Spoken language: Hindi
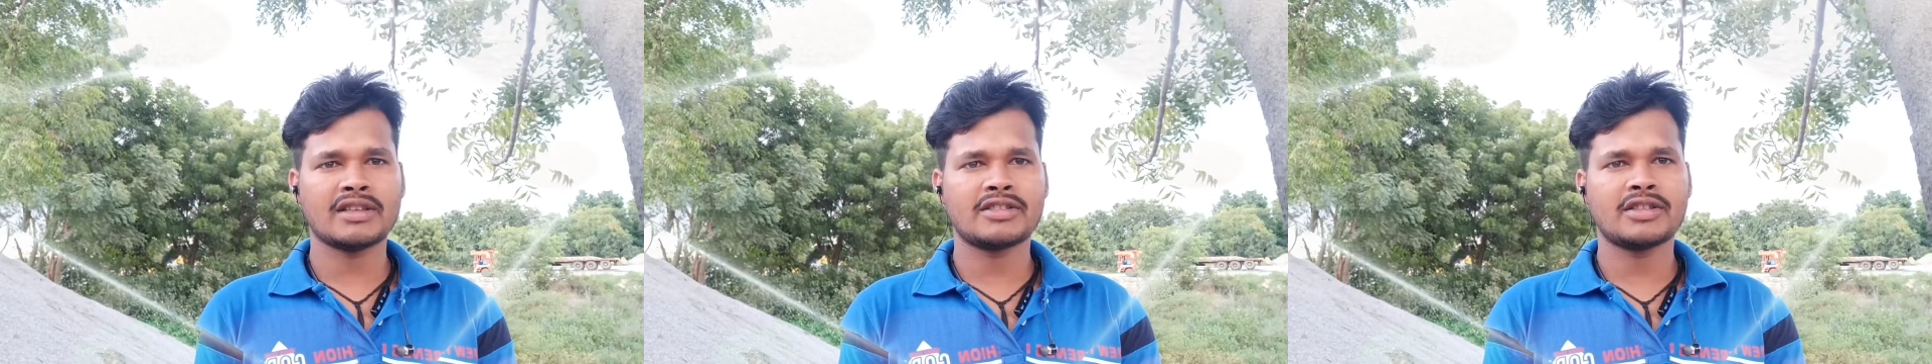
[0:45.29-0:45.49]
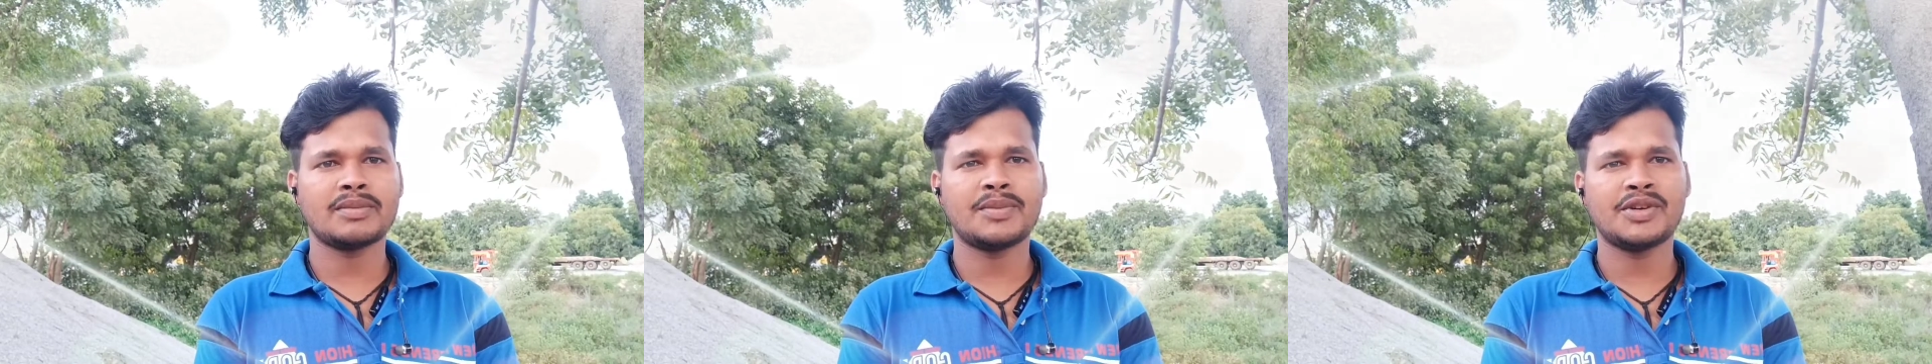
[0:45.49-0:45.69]

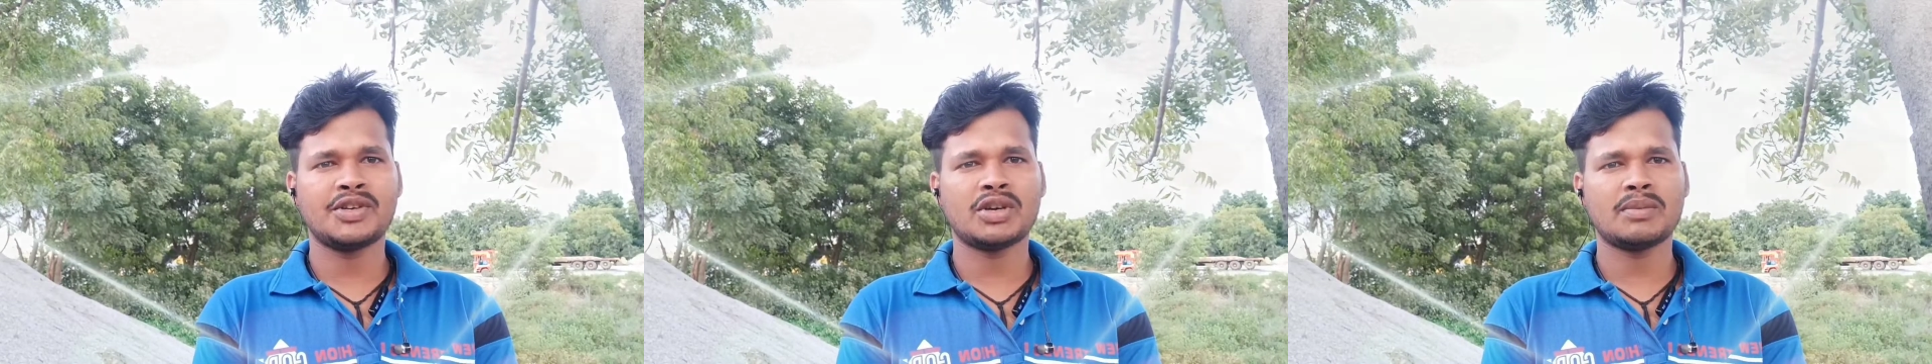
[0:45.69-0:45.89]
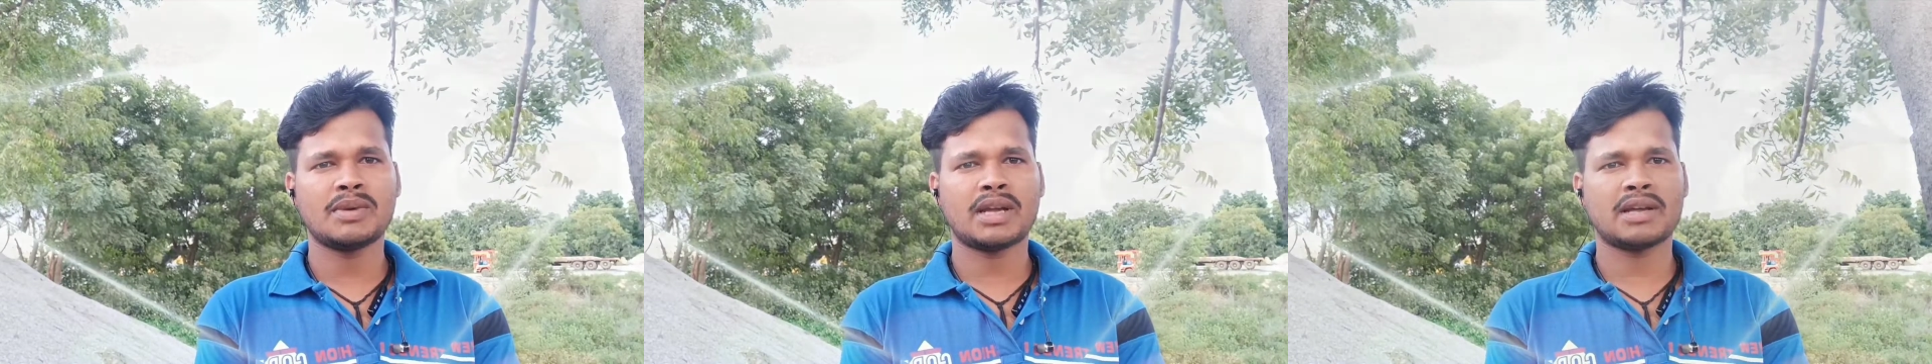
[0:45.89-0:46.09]
पूरा
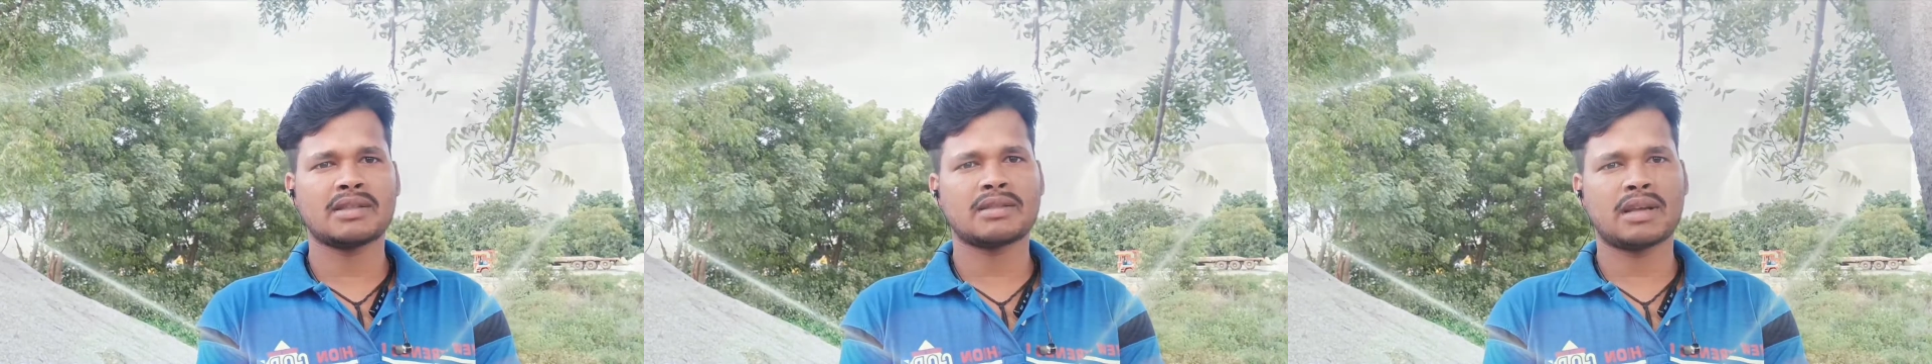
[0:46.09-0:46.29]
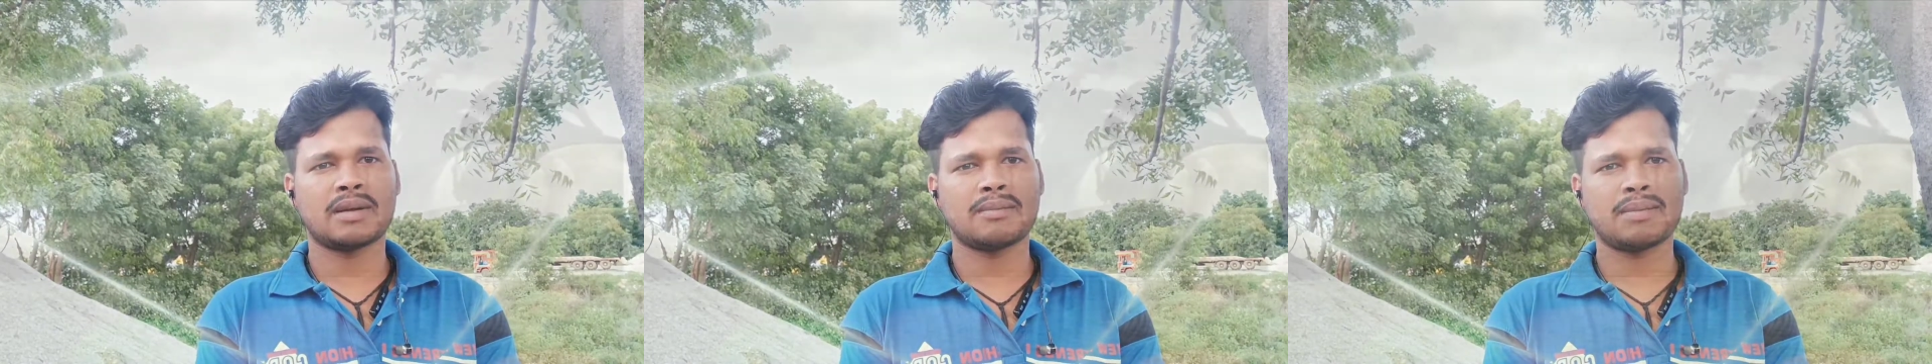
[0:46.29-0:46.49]

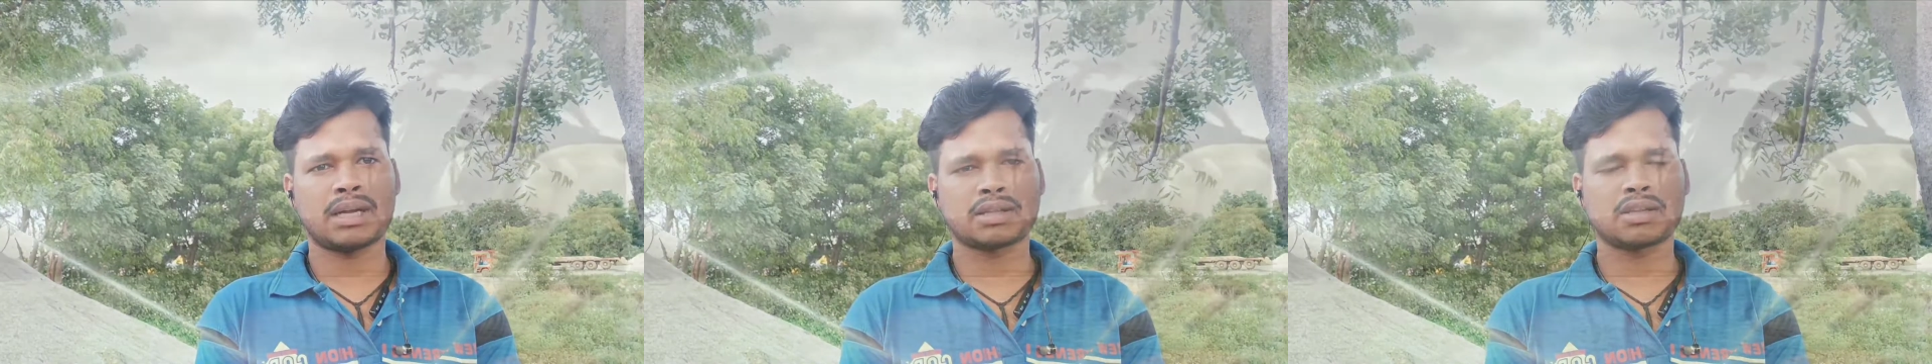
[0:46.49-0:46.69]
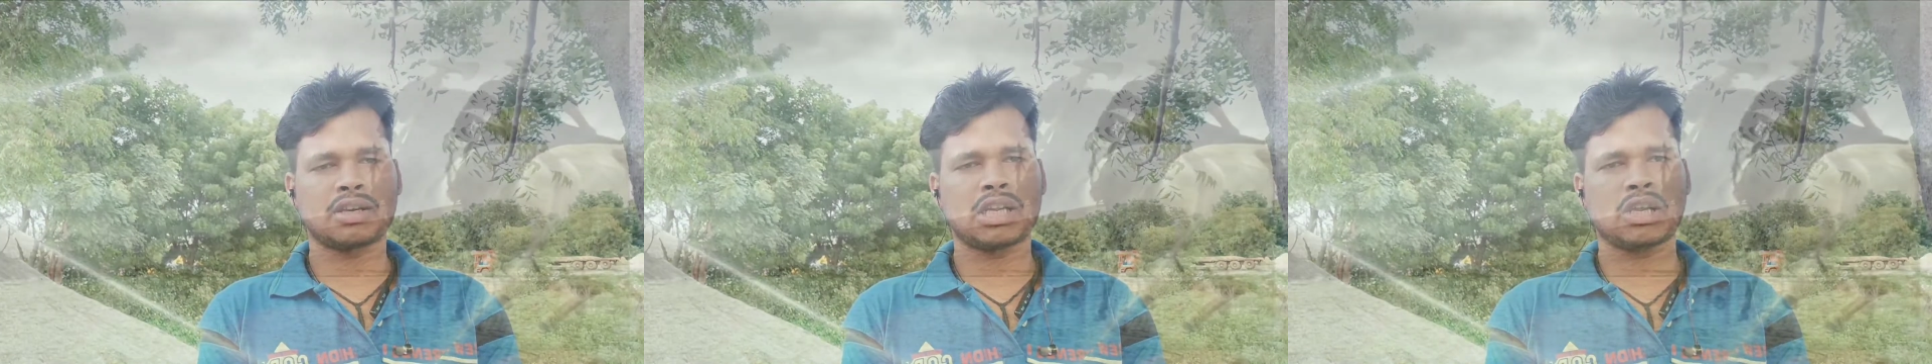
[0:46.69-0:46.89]
भय
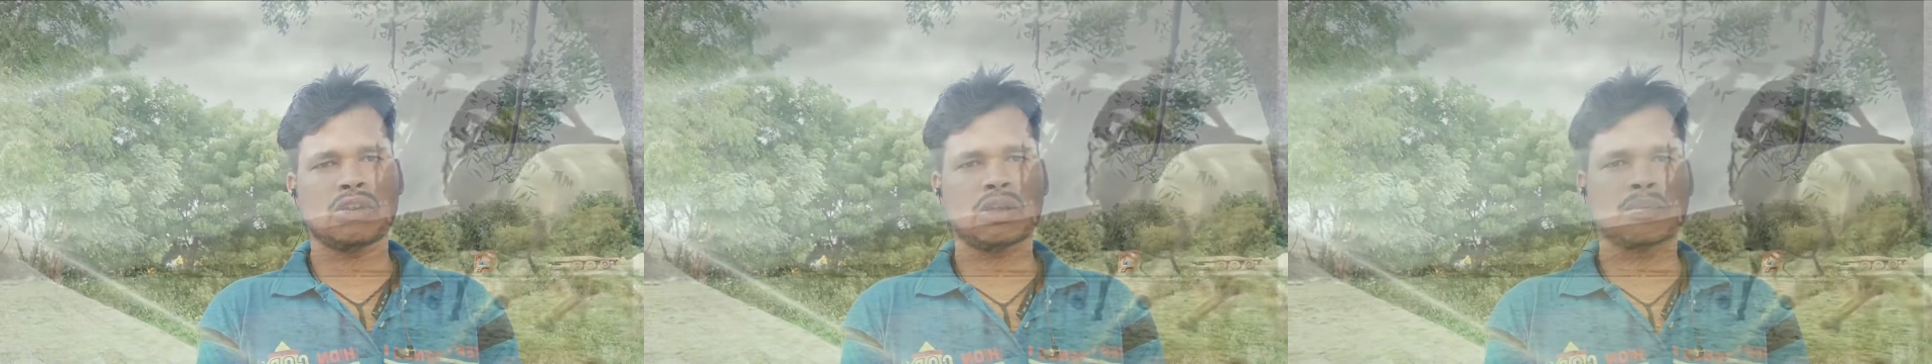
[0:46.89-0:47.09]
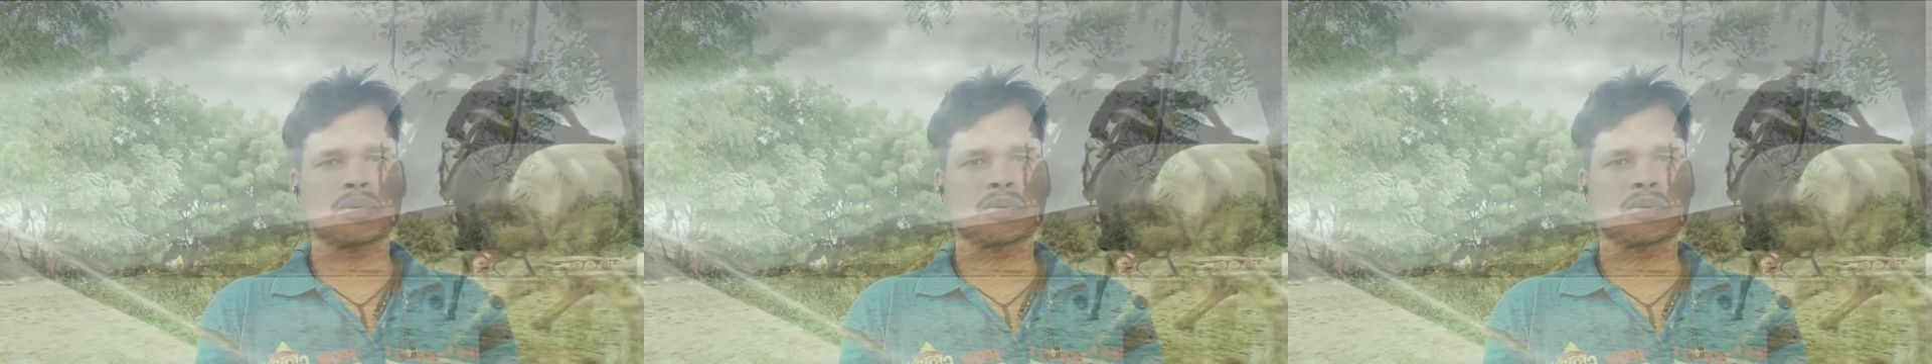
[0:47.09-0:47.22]
भयानक